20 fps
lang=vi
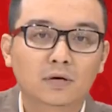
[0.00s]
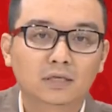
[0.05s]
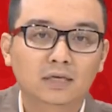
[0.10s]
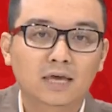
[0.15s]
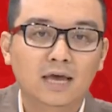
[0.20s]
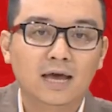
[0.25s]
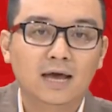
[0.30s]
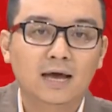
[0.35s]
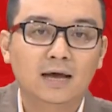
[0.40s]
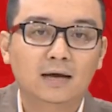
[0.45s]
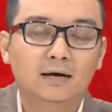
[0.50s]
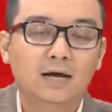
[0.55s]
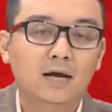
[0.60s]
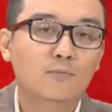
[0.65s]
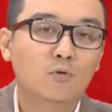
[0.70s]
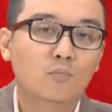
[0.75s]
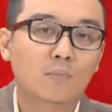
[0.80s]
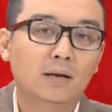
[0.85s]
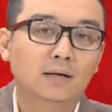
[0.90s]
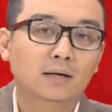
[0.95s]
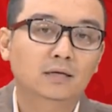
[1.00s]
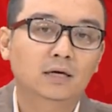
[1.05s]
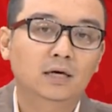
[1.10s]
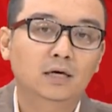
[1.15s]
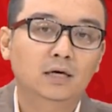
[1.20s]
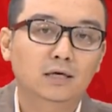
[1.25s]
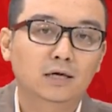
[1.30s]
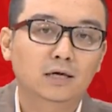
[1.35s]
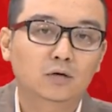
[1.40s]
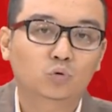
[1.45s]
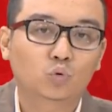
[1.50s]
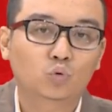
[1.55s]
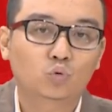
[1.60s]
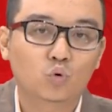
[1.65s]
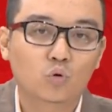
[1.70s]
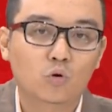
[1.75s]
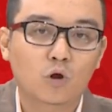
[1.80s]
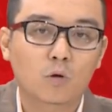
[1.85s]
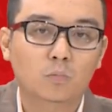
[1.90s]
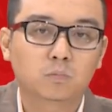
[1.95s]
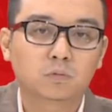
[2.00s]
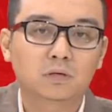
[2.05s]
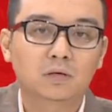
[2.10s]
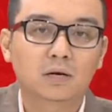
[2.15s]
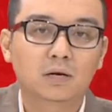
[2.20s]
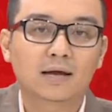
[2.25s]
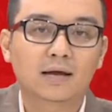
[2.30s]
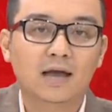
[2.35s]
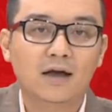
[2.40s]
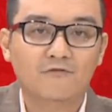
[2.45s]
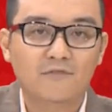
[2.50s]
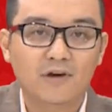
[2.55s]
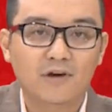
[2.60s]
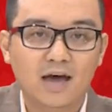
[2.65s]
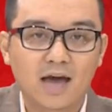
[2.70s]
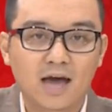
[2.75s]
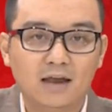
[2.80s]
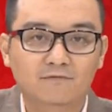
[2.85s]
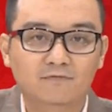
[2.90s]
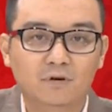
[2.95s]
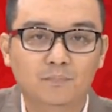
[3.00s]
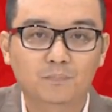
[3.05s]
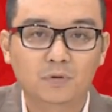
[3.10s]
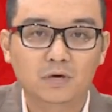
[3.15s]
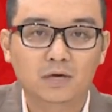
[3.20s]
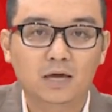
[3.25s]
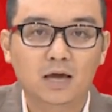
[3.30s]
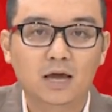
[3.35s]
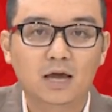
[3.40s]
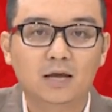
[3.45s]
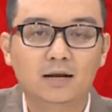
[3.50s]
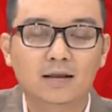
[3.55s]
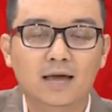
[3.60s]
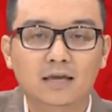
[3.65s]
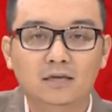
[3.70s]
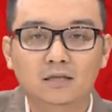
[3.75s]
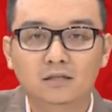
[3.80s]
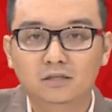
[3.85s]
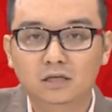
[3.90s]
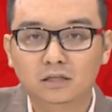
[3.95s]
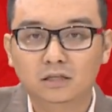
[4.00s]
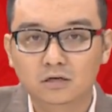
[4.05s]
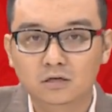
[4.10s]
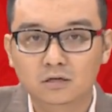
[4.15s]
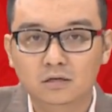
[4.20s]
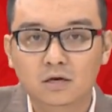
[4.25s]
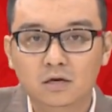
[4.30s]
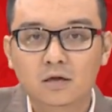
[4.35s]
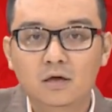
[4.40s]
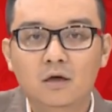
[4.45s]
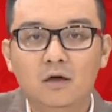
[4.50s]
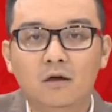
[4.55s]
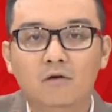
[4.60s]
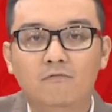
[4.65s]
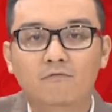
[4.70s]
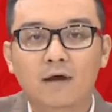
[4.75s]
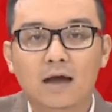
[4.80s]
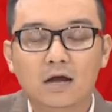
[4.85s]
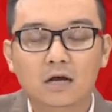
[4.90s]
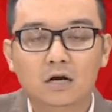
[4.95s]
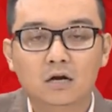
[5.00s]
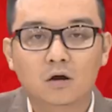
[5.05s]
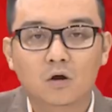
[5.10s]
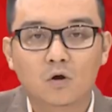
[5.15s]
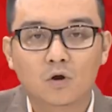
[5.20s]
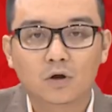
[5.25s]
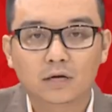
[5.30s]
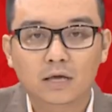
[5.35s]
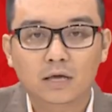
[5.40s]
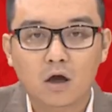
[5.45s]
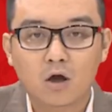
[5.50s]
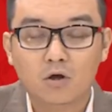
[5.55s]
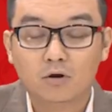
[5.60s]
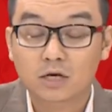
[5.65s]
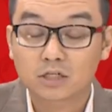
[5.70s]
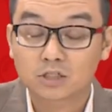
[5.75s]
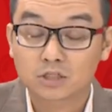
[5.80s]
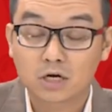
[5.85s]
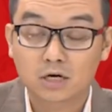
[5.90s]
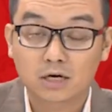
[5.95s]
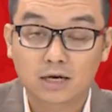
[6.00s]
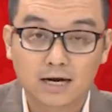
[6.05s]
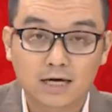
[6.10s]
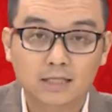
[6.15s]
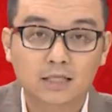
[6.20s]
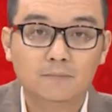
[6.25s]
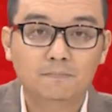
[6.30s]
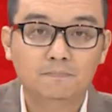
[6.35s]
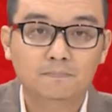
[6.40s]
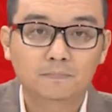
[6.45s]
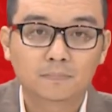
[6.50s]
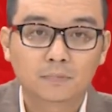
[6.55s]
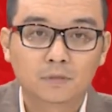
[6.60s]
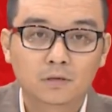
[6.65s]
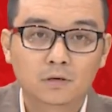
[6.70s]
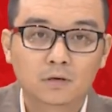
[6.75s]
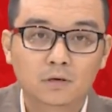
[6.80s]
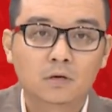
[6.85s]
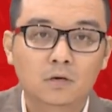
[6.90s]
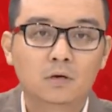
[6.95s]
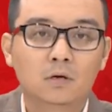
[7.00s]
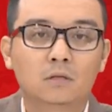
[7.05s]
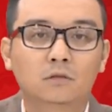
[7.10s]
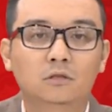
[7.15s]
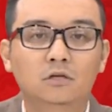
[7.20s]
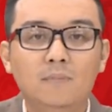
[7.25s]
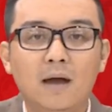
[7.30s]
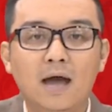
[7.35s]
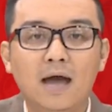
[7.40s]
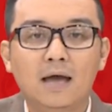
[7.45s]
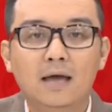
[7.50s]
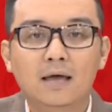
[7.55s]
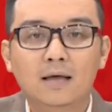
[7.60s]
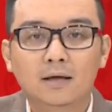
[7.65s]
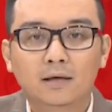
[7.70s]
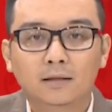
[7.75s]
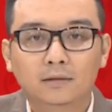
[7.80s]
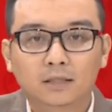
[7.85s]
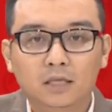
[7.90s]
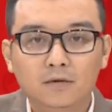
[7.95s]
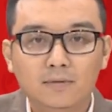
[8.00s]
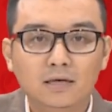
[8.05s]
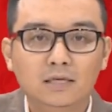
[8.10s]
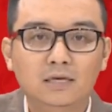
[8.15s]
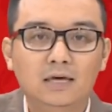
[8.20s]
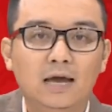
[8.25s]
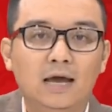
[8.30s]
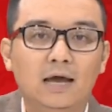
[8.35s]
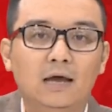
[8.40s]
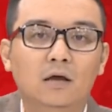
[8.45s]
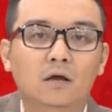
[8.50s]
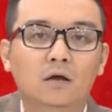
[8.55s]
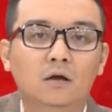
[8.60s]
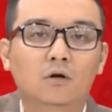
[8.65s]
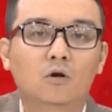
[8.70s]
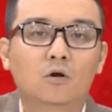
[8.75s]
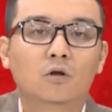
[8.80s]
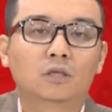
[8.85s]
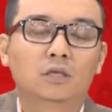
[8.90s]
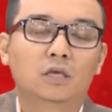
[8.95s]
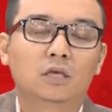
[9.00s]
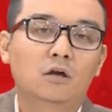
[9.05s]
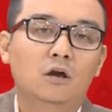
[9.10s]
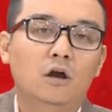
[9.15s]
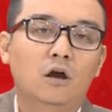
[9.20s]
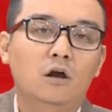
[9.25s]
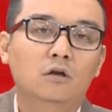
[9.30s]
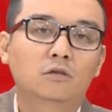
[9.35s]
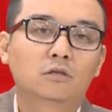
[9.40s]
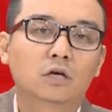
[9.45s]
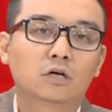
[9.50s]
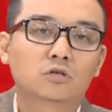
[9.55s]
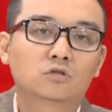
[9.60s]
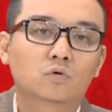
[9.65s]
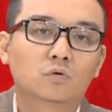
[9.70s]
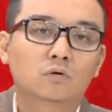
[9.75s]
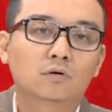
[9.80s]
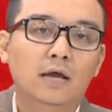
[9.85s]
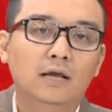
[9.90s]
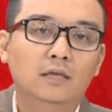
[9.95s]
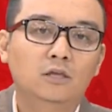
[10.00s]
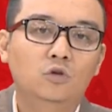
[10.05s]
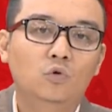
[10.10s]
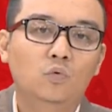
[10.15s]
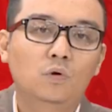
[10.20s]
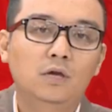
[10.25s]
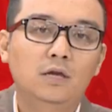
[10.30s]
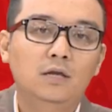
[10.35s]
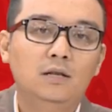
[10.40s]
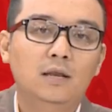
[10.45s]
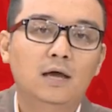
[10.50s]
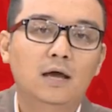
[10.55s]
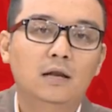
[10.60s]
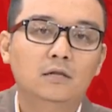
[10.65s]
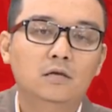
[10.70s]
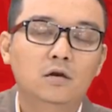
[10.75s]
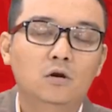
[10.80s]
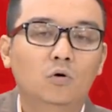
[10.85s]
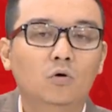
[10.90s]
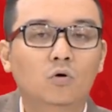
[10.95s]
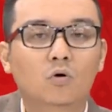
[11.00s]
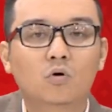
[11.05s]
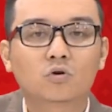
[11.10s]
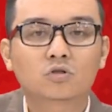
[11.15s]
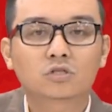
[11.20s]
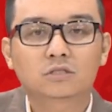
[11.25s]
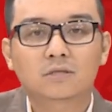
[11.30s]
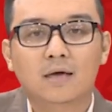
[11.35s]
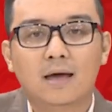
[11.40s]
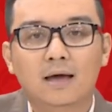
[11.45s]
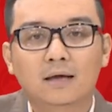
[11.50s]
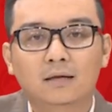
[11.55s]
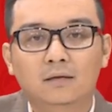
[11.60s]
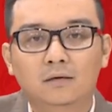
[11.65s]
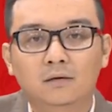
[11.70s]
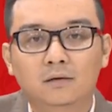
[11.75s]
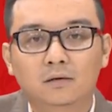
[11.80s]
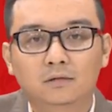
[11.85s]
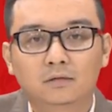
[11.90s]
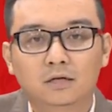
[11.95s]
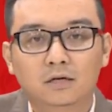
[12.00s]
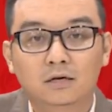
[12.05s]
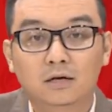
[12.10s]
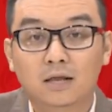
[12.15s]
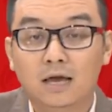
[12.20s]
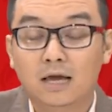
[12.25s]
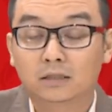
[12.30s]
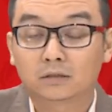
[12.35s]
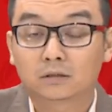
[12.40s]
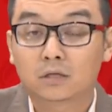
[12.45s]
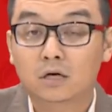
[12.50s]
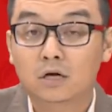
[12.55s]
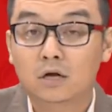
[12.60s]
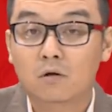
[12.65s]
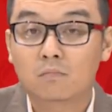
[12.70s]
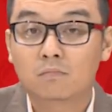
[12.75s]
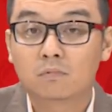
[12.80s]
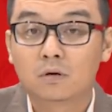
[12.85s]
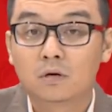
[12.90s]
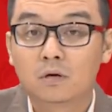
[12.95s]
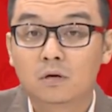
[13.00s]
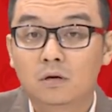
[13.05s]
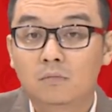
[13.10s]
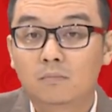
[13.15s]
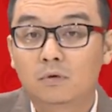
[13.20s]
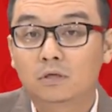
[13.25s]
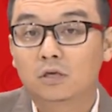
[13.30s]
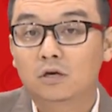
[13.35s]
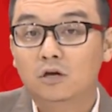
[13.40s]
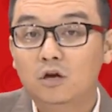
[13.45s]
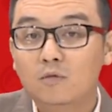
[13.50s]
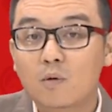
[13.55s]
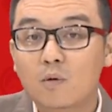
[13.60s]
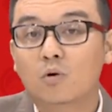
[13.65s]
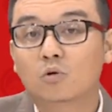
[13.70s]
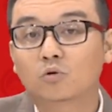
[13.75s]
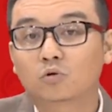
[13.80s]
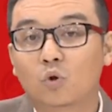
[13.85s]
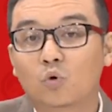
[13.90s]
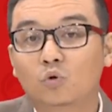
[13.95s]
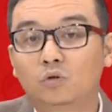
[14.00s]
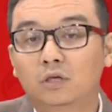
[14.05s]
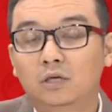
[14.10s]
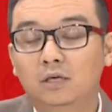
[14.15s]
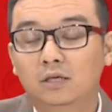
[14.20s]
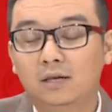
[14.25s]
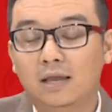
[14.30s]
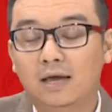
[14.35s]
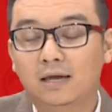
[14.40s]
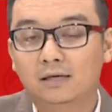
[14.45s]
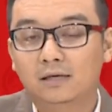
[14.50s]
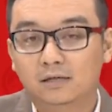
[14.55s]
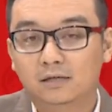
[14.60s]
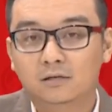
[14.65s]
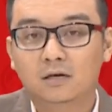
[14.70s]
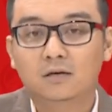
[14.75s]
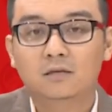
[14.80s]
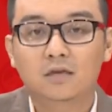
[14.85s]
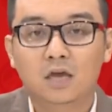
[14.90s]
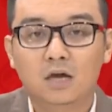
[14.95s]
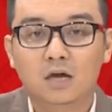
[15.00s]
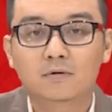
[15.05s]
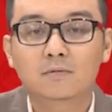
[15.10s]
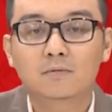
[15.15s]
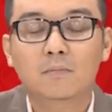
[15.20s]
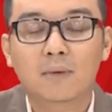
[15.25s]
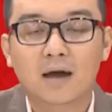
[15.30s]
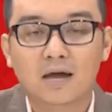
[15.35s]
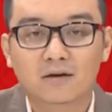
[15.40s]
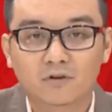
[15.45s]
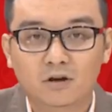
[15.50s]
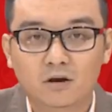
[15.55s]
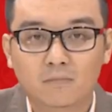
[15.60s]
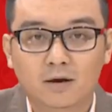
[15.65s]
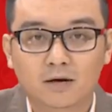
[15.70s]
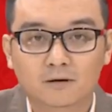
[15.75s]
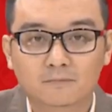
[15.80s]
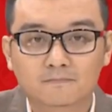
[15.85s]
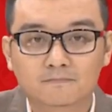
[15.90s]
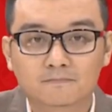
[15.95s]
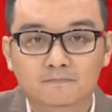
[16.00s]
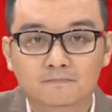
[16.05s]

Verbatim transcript: Ban Nha khá mong manh khi những cầu thủ trụ cột như là Cavahan và Pique đã dính chấn thương và cơ hội để họ ra sân là khá thấp. Thứ ba, Tây Ban Nha cũng chỉ có chân sút đáng chú ý là Diego Costa chơi trên hàng tấn công và chỉ có một cầu thủ thì lại rất dễ bị bắt bài phải không ạ?